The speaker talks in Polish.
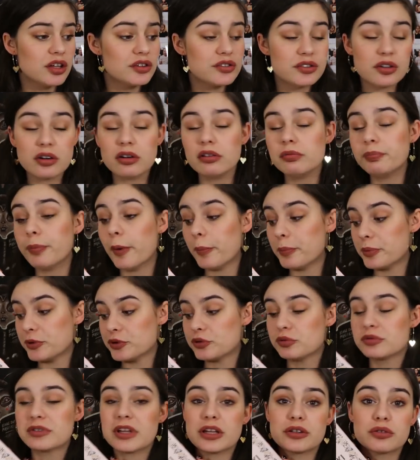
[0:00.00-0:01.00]
co po
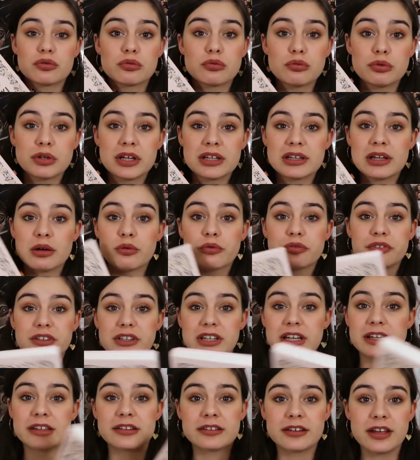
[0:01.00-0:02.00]
prostu zasługuje na
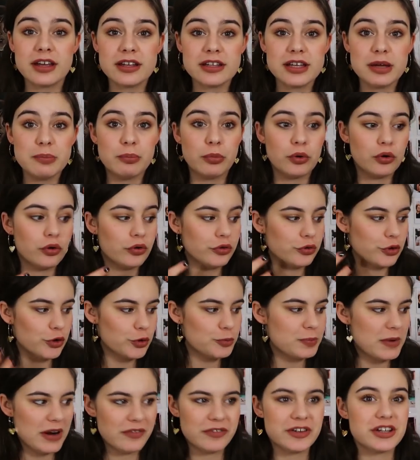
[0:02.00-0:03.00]
uwzględnienie, bo to
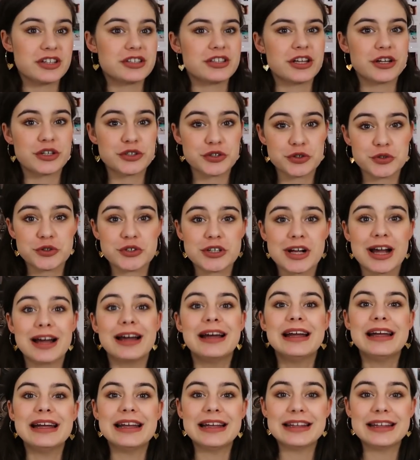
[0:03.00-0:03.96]
sprawia, że ta książka